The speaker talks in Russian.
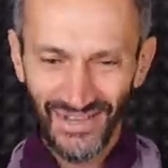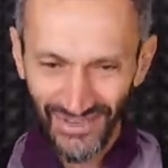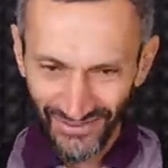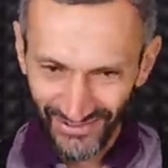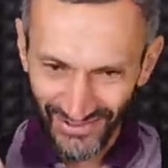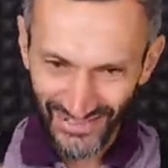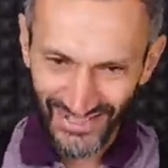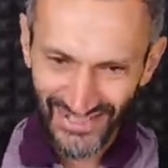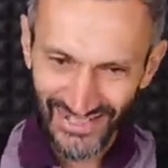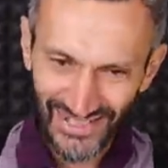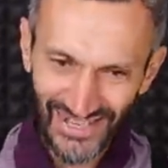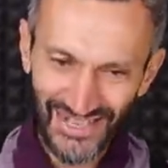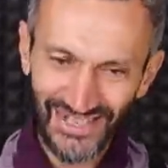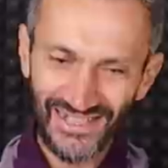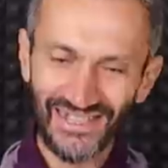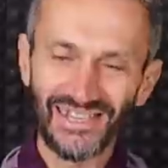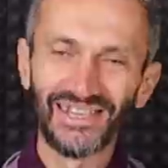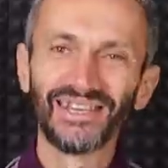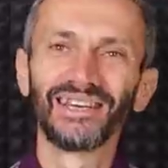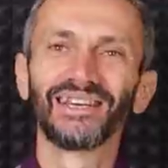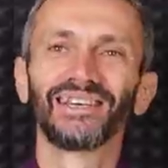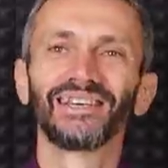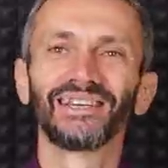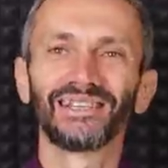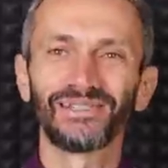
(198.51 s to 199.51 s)
Вот здесь
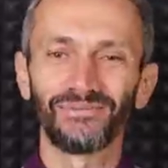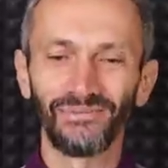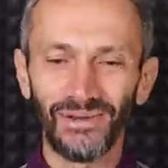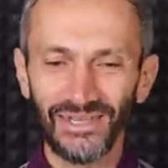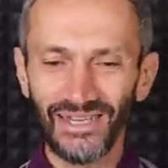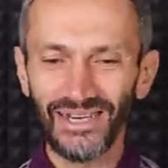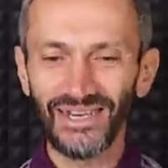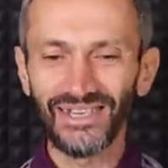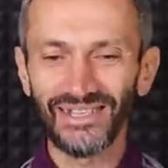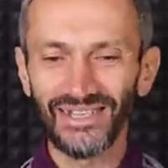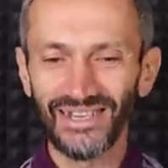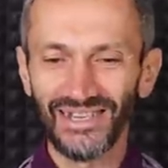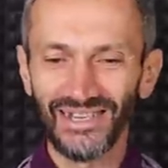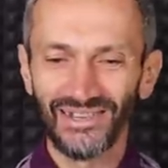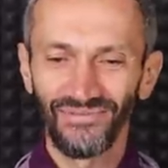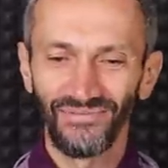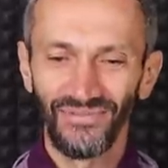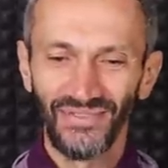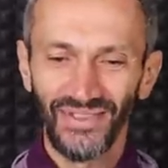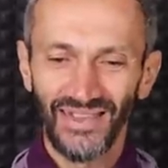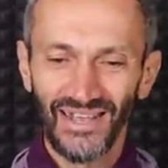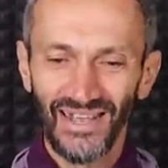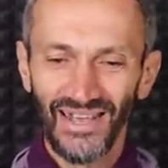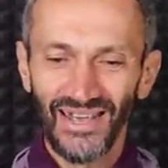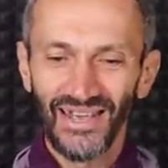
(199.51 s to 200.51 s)
смотрите
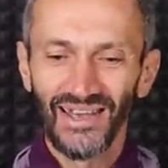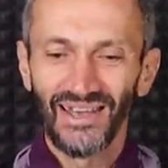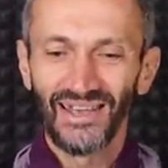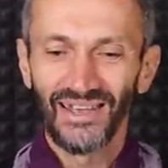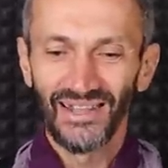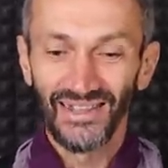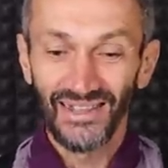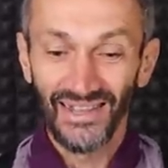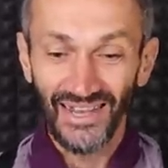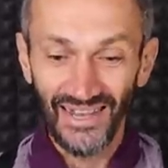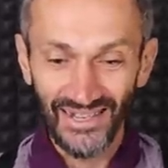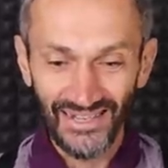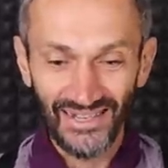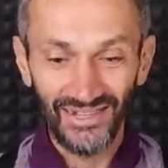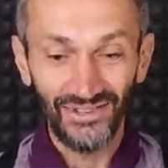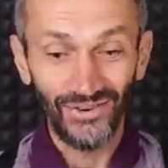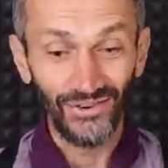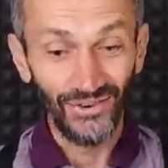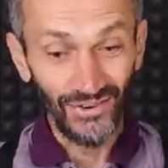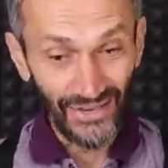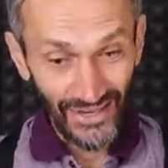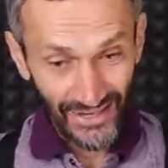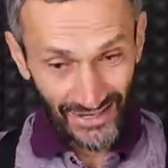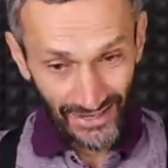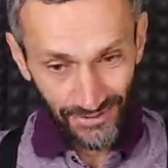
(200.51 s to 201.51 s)
на этот
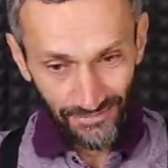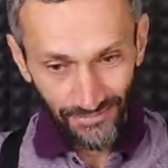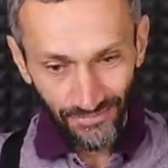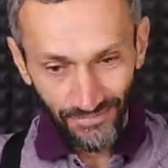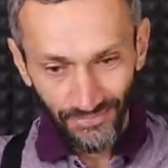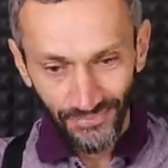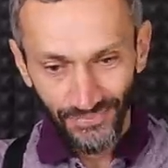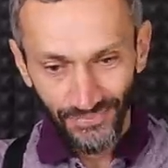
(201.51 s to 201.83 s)
ролик.